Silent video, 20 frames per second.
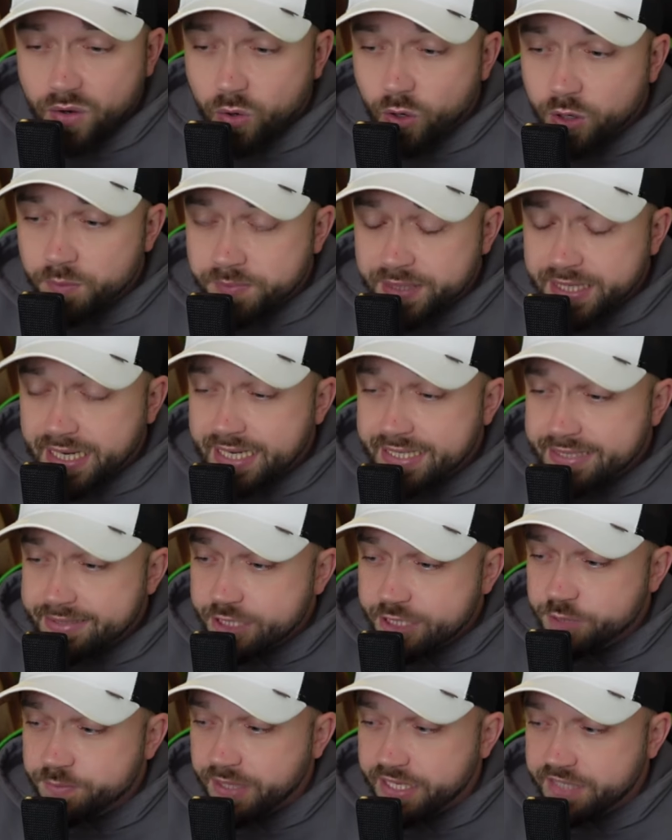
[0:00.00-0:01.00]
Und bin echt
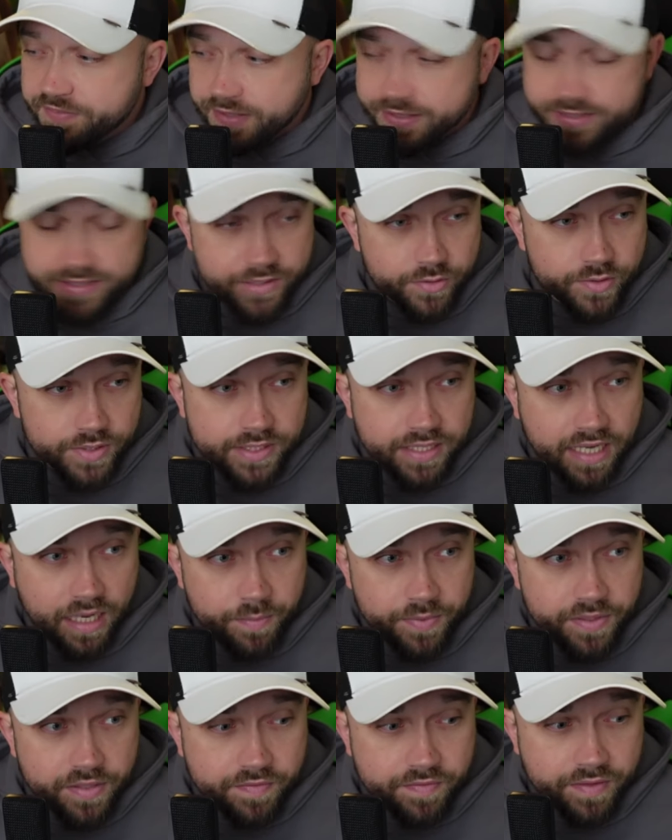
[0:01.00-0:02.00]
gespannt, was die uns da
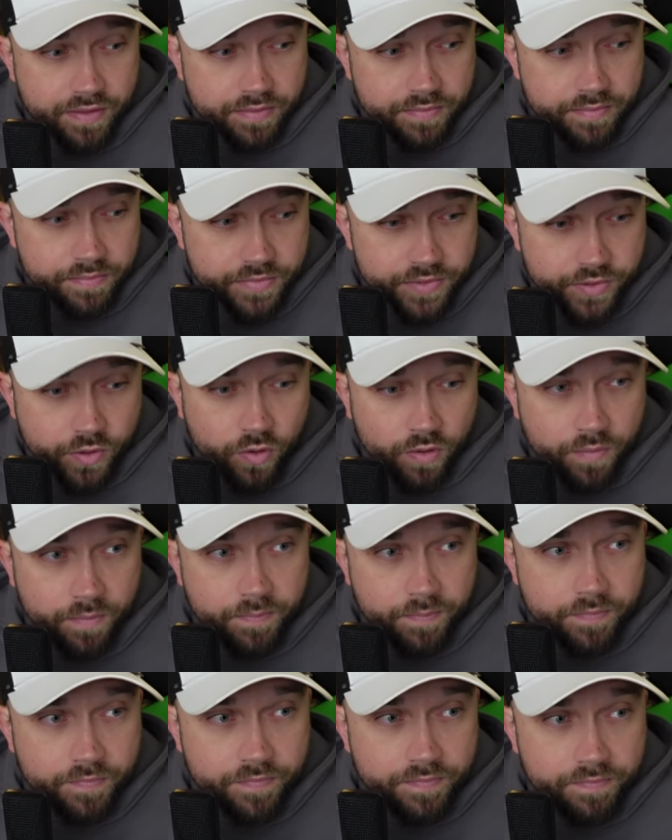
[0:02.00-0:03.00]
abliefern. So,
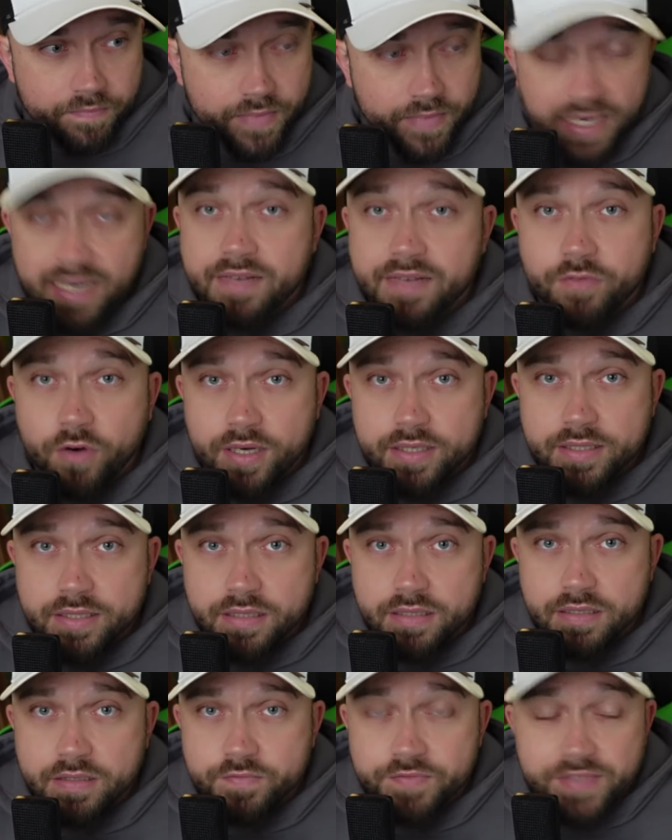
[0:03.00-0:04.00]
lange
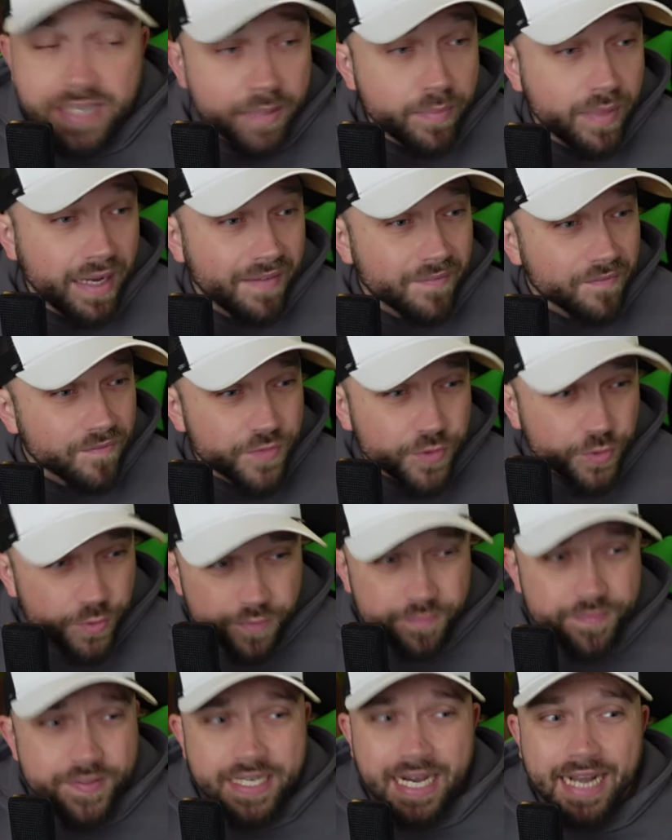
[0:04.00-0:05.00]
Worte, wie immer, so
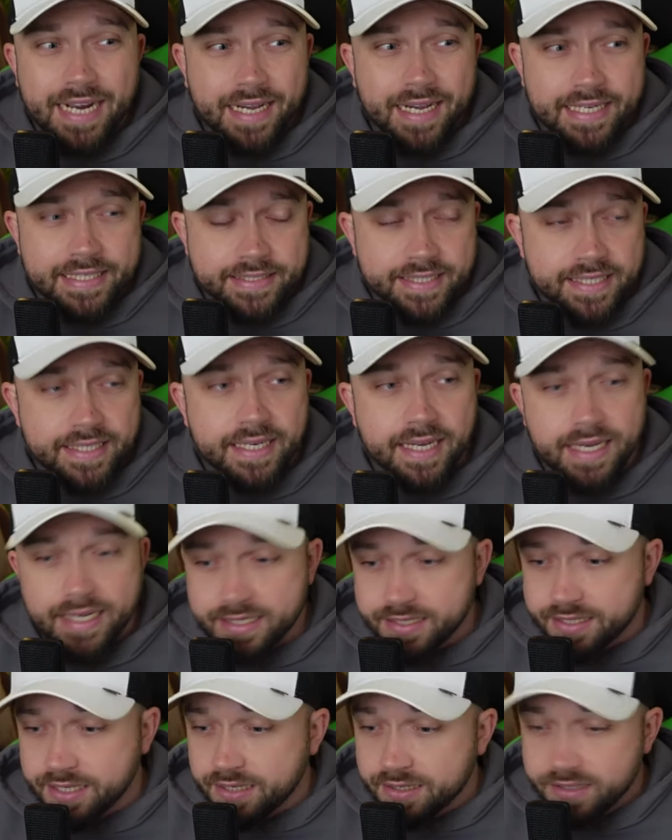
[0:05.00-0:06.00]
gut wie gar keinen Sinn
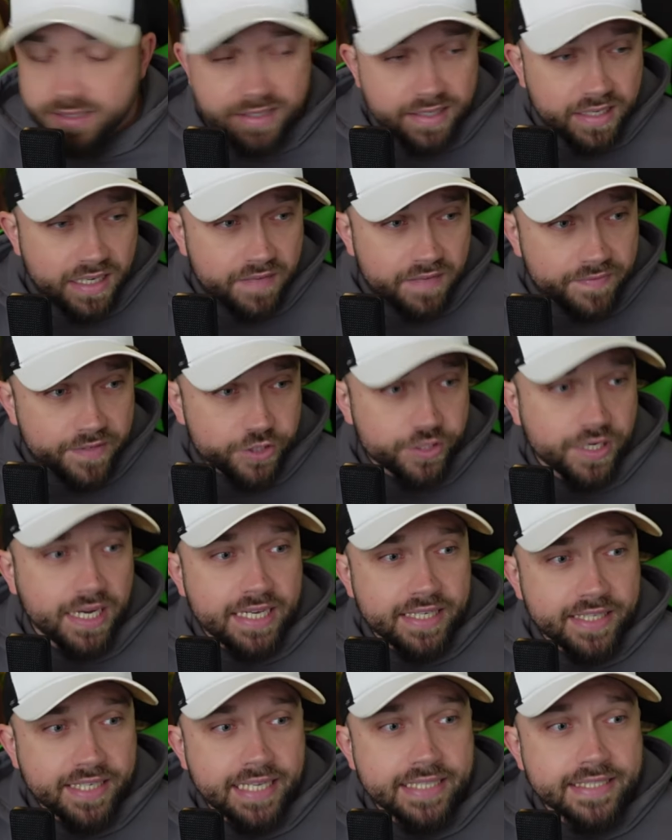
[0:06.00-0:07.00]
dahinter. Wir
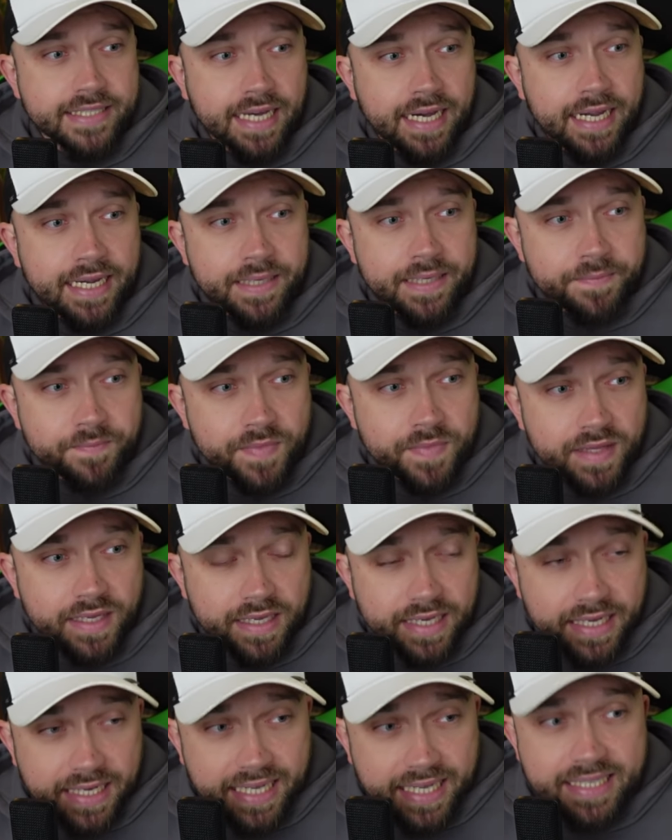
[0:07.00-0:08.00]
steigen jetzt ein
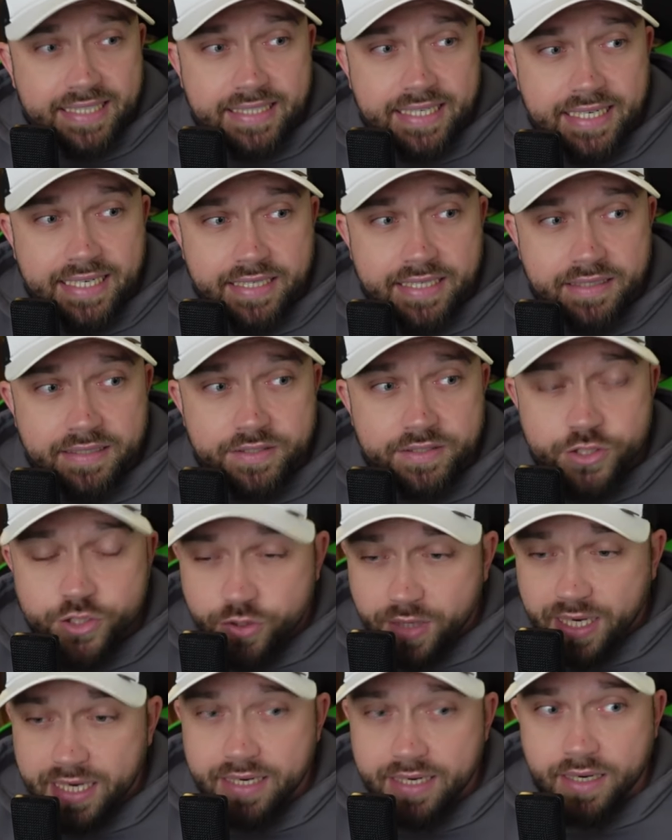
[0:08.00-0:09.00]
in den
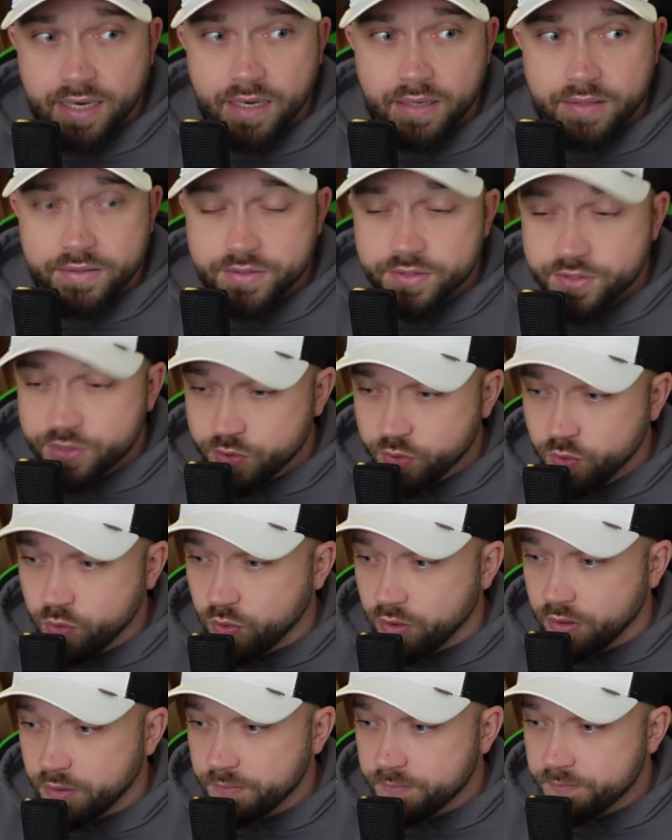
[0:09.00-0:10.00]
Trailer
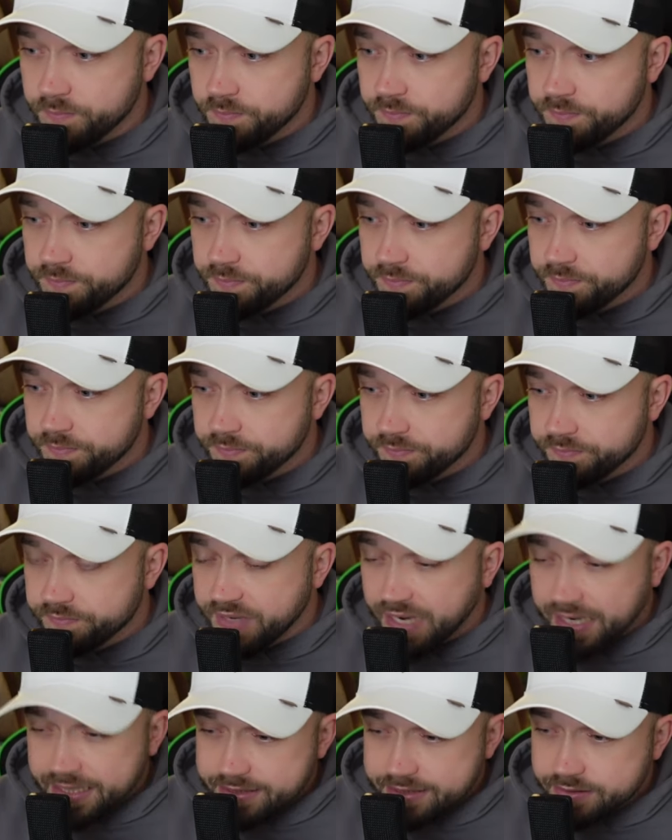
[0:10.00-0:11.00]
zu.
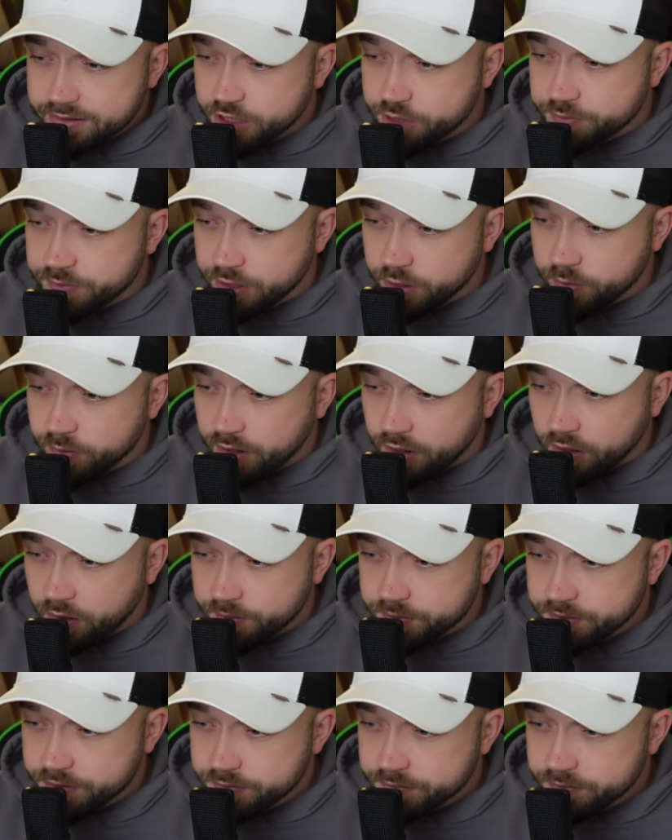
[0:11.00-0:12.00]
Wie heißt denn das Spiel
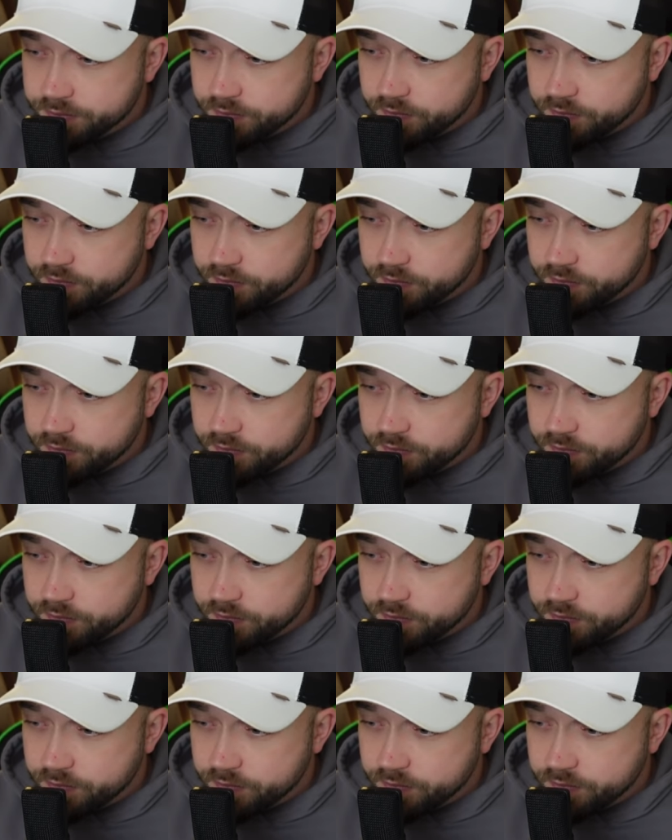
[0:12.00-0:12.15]
überhaupt?